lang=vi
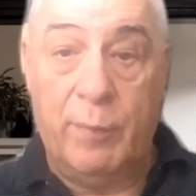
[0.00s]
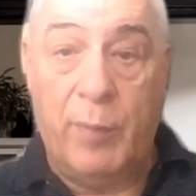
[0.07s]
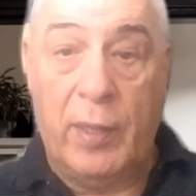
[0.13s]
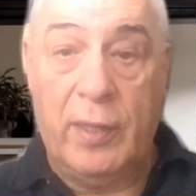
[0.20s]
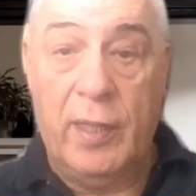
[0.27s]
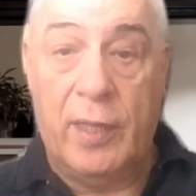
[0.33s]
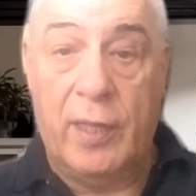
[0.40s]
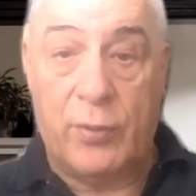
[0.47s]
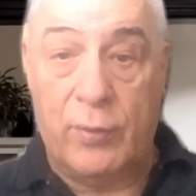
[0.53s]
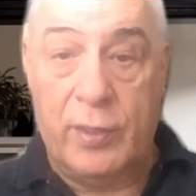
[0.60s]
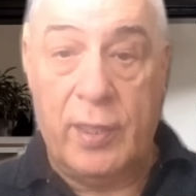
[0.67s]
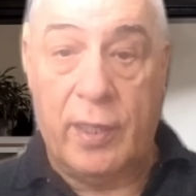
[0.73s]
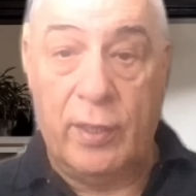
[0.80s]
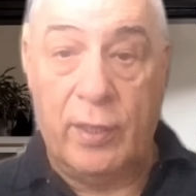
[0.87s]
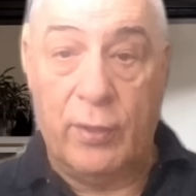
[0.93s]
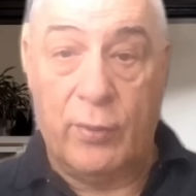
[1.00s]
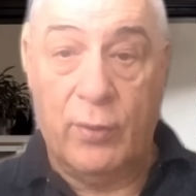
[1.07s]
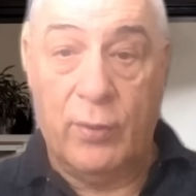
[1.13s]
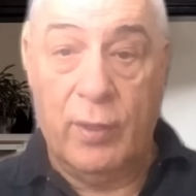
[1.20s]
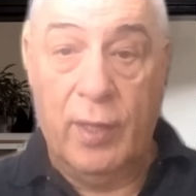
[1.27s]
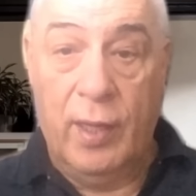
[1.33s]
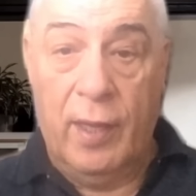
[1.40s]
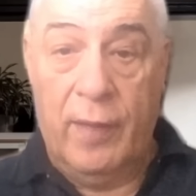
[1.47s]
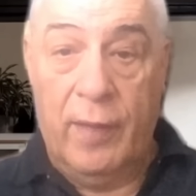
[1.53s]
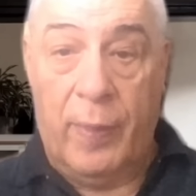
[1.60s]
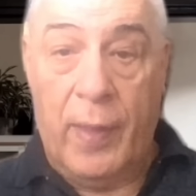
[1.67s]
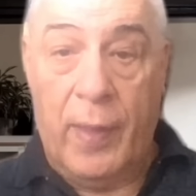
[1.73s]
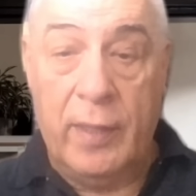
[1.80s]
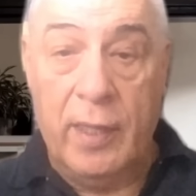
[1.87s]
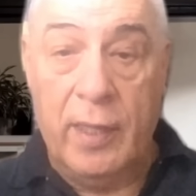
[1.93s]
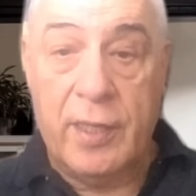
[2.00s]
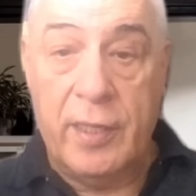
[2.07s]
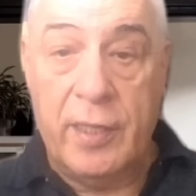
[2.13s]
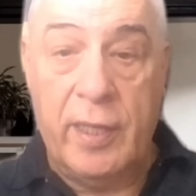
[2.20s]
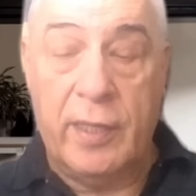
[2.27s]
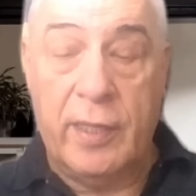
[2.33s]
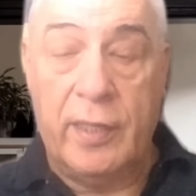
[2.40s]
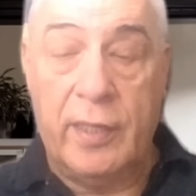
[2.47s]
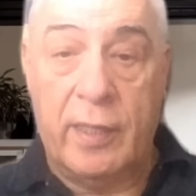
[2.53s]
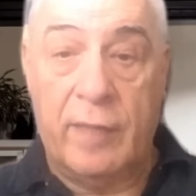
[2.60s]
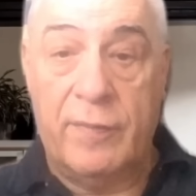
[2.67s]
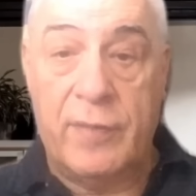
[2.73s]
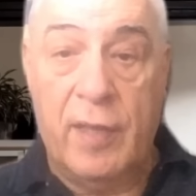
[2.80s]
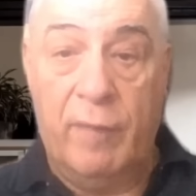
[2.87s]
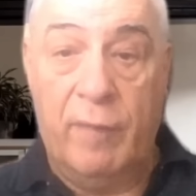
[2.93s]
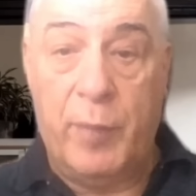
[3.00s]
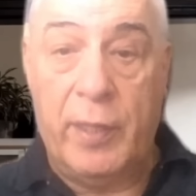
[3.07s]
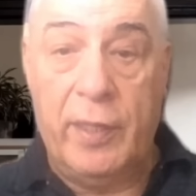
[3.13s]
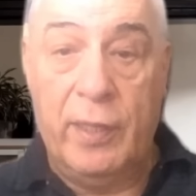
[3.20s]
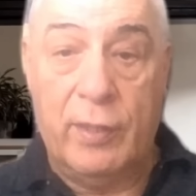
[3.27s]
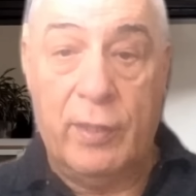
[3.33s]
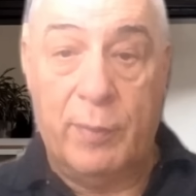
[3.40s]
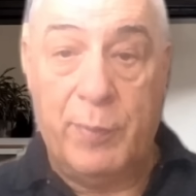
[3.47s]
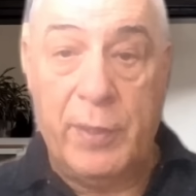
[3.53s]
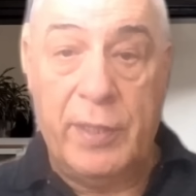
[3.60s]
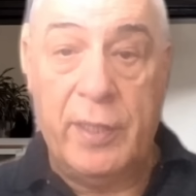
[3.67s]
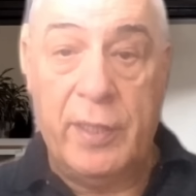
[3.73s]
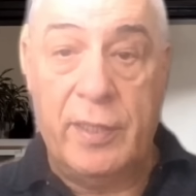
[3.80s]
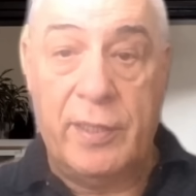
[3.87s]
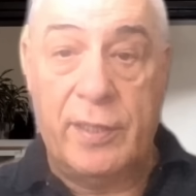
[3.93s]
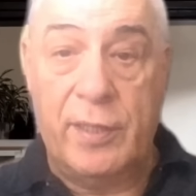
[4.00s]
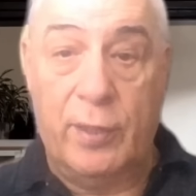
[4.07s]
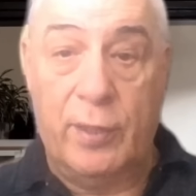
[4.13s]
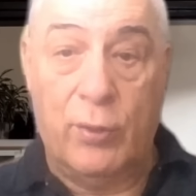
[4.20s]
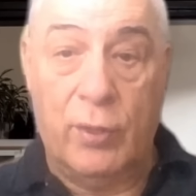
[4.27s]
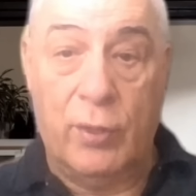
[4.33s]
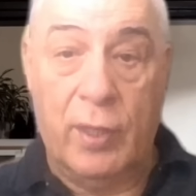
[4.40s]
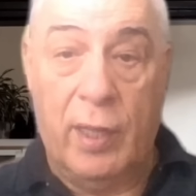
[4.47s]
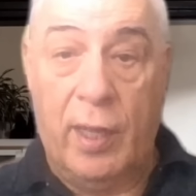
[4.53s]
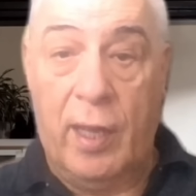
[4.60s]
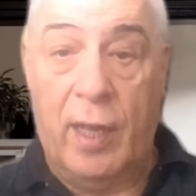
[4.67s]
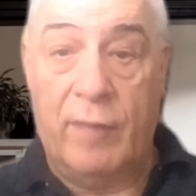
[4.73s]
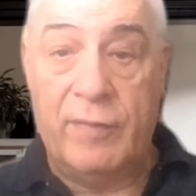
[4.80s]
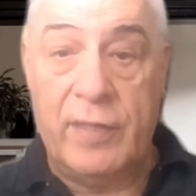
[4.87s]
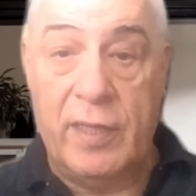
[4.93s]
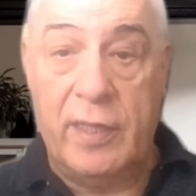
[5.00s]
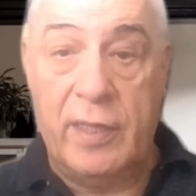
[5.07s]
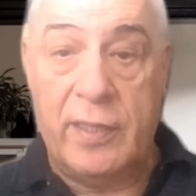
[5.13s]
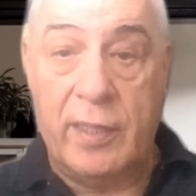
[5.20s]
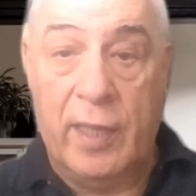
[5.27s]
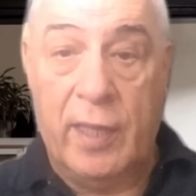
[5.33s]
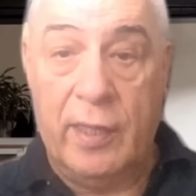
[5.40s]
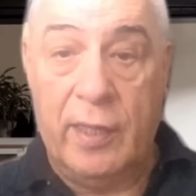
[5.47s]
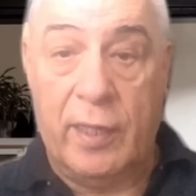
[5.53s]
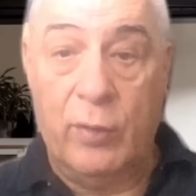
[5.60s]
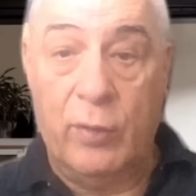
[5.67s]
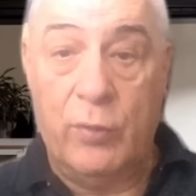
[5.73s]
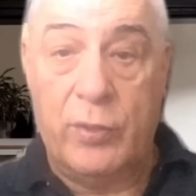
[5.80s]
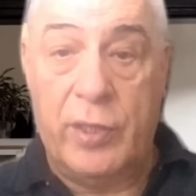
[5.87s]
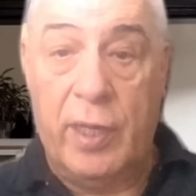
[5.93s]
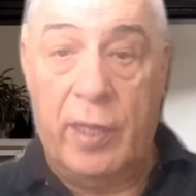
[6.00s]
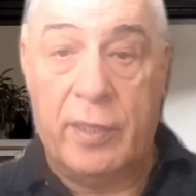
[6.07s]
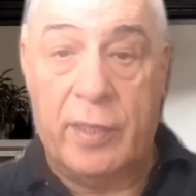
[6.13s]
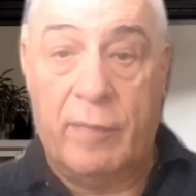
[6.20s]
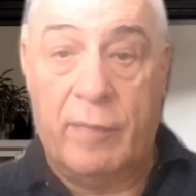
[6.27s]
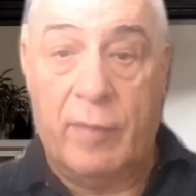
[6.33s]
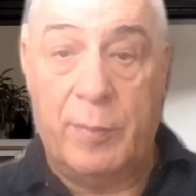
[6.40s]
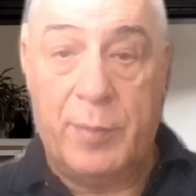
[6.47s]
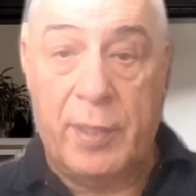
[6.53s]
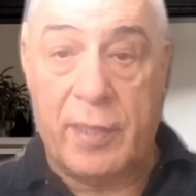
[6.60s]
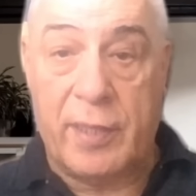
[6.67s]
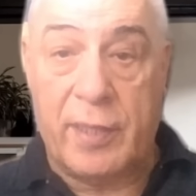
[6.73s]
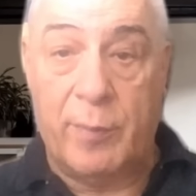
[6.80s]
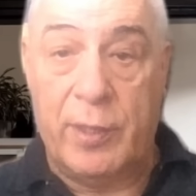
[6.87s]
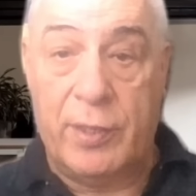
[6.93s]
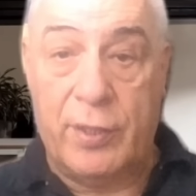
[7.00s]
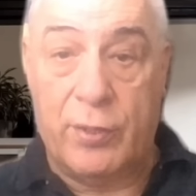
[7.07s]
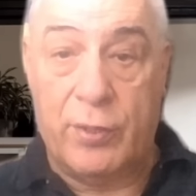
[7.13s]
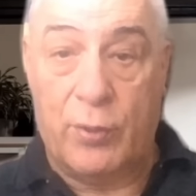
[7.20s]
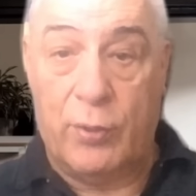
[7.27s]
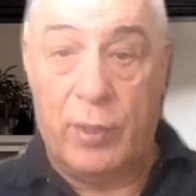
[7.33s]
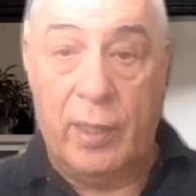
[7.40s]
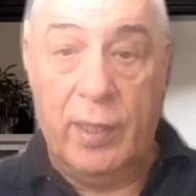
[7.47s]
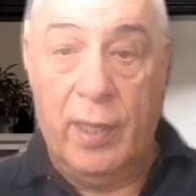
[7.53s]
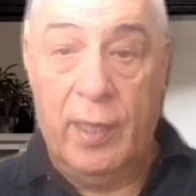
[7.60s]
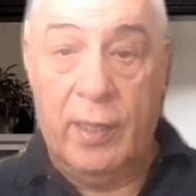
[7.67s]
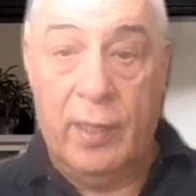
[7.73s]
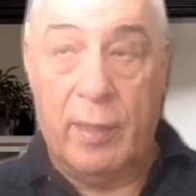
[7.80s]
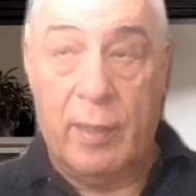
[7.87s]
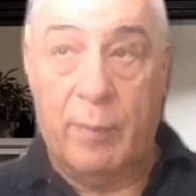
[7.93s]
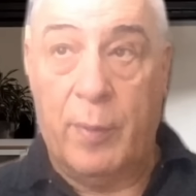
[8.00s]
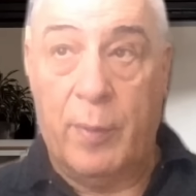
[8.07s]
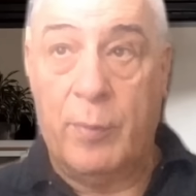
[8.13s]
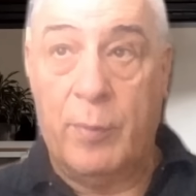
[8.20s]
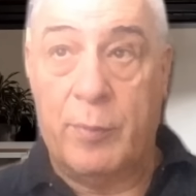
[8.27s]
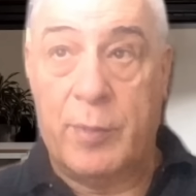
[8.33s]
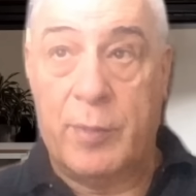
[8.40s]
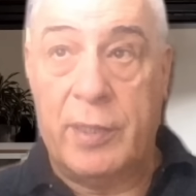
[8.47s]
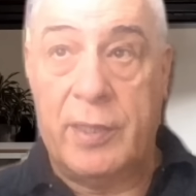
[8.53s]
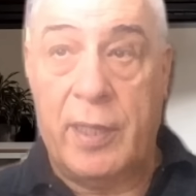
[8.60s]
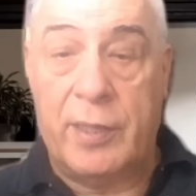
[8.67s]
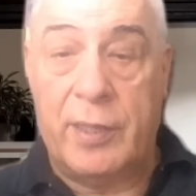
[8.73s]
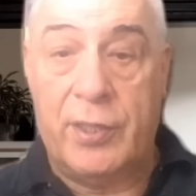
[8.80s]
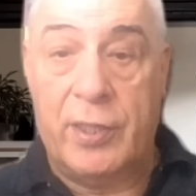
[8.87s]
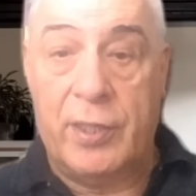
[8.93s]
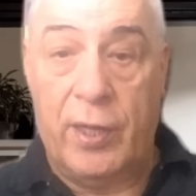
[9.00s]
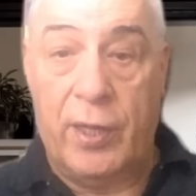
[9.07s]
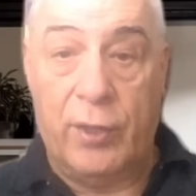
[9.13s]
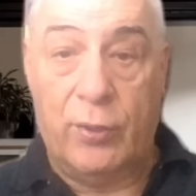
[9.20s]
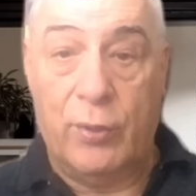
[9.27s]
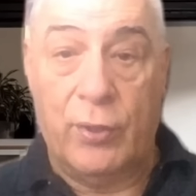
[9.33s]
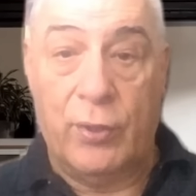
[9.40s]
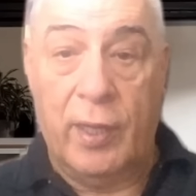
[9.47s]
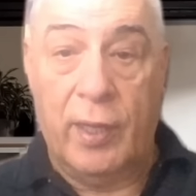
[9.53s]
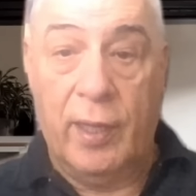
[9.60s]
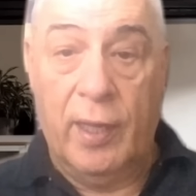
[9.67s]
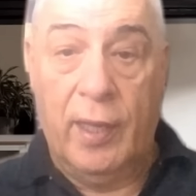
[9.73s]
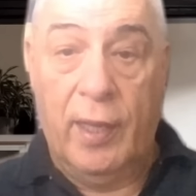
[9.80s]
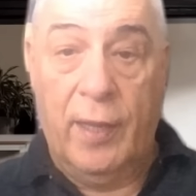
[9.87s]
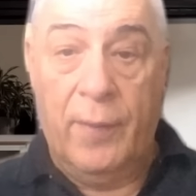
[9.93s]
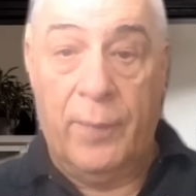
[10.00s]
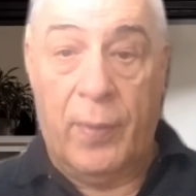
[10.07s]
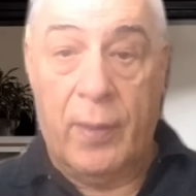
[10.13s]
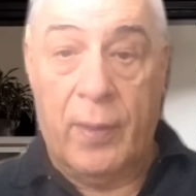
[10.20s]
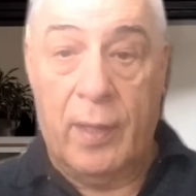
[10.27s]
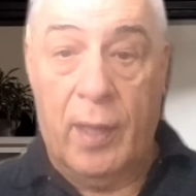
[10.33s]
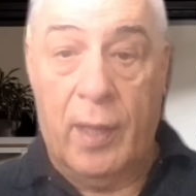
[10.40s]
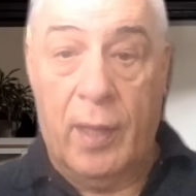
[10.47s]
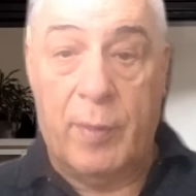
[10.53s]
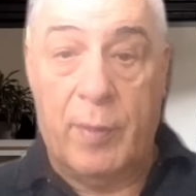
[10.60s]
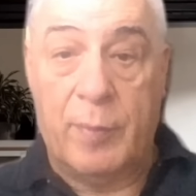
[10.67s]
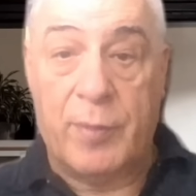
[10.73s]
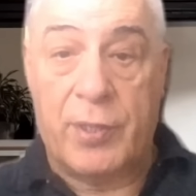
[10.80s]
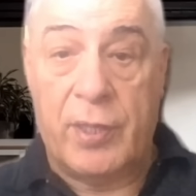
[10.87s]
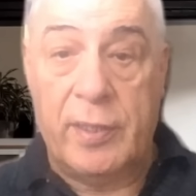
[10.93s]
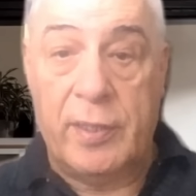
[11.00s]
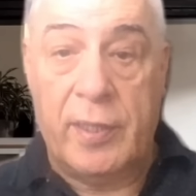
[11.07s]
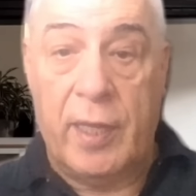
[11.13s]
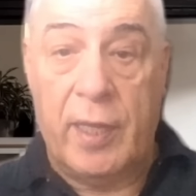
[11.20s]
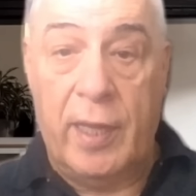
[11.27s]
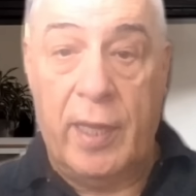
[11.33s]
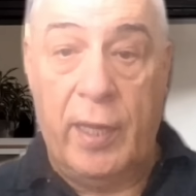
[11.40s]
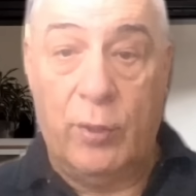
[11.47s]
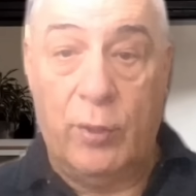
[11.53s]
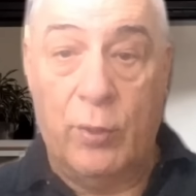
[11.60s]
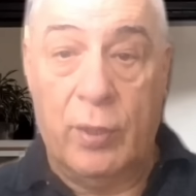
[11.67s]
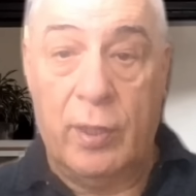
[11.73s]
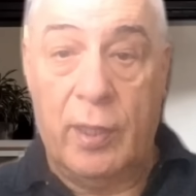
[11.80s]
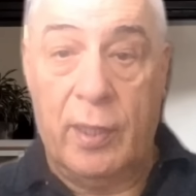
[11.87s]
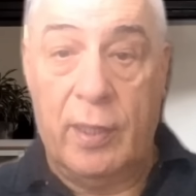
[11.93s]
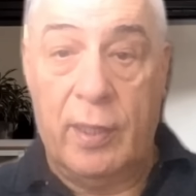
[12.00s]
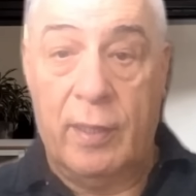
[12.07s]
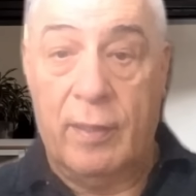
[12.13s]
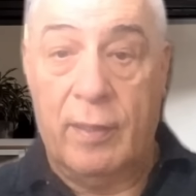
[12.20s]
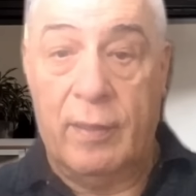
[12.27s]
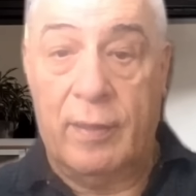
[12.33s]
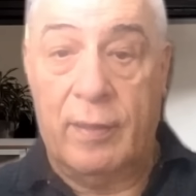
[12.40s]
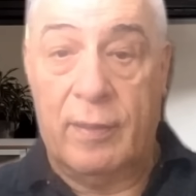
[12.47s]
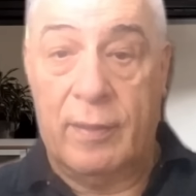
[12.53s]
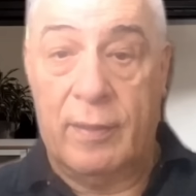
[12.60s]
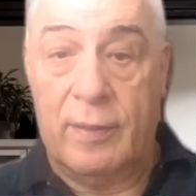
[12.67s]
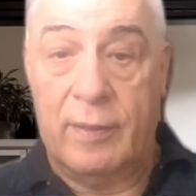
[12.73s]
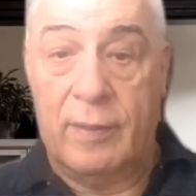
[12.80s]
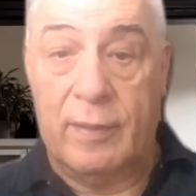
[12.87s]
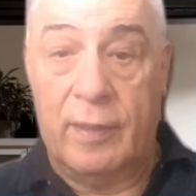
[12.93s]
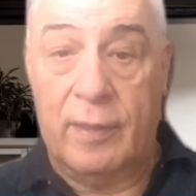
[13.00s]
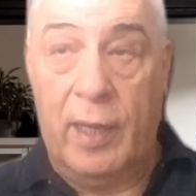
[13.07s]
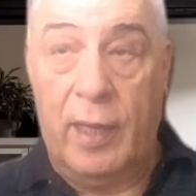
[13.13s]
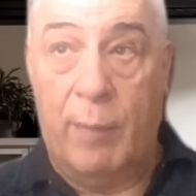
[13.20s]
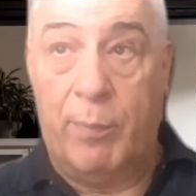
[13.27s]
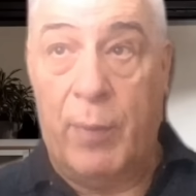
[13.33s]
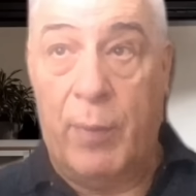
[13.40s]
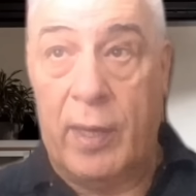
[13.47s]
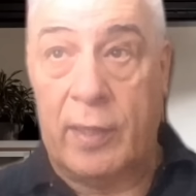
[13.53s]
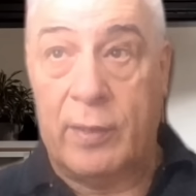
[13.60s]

Trước tình huống phương Tây liên tục leo thang, cũng cần phải nhớ lại vào hồi đầu tháng 5, cựu tướng Nga là Evgeny Buzinsky đã từng tuyên bố như sau: "Tôi không có thông tin chắc chắn về việc Tổng thống Nga và Bộ Chỉ huy Quân sự Nga sẽ hành động như thế nào.